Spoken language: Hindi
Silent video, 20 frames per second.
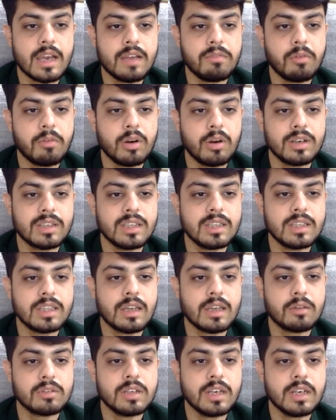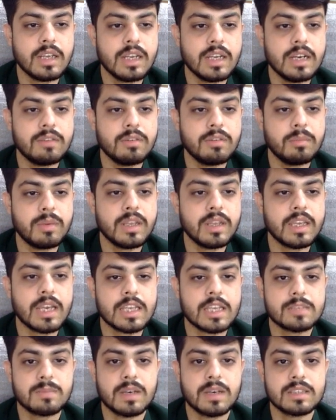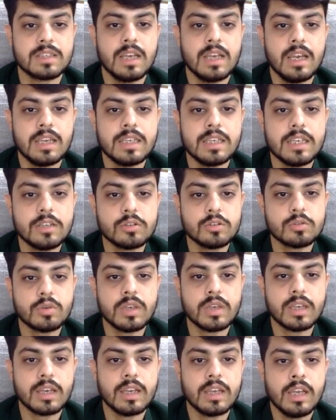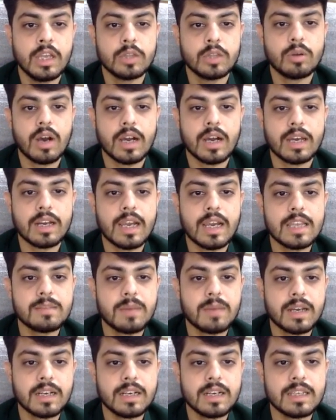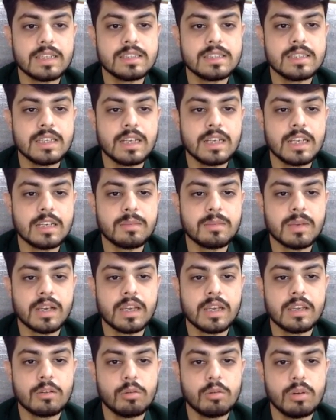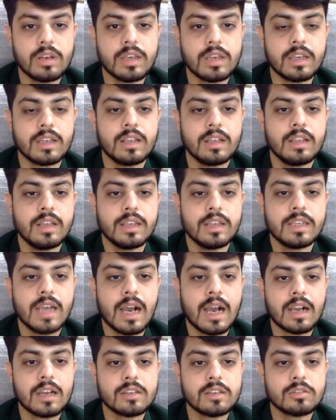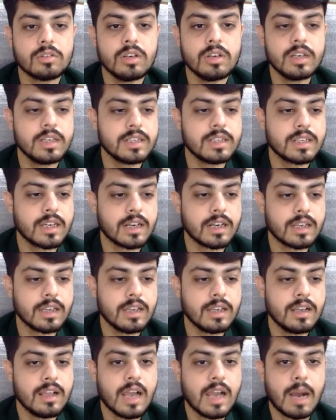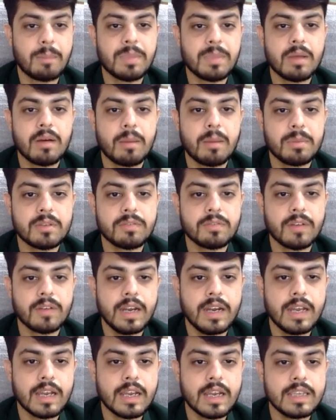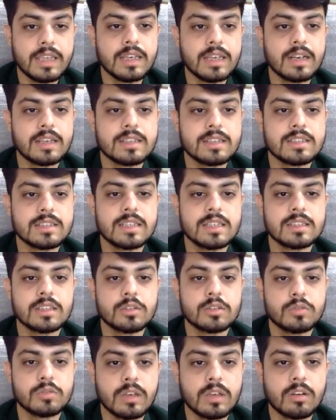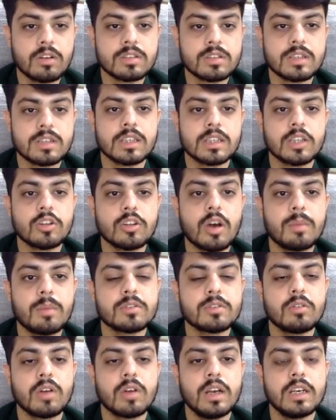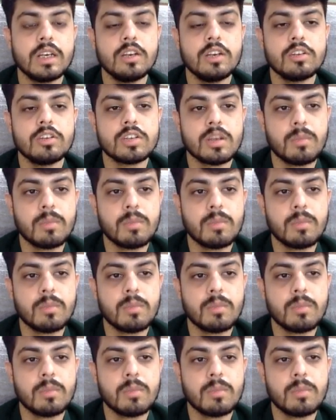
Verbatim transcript: है फोर्टी के आसपास ये जो स्विंग है तो अगर गाइज मार्केट इसी रेंज में कहीं खुल के यहाँ कंसोलिडेट करके अपने वापस फ्राइडे का ये रेजिस्टेंस का स्विंग क्रॉस करता है तो आप इसको कंटिन्यूशन